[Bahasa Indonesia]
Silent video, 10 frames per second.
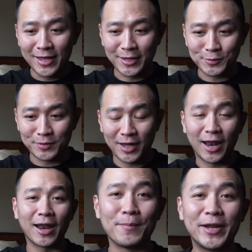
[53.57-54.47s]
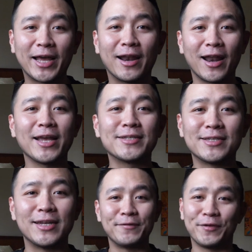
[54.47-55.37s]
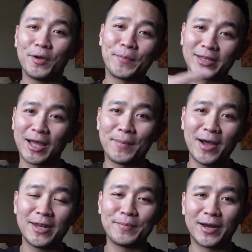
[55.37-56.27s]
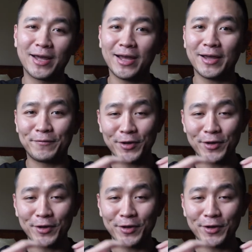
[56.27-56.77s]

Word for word: yang sudah berikan likes di video yang pertama di mana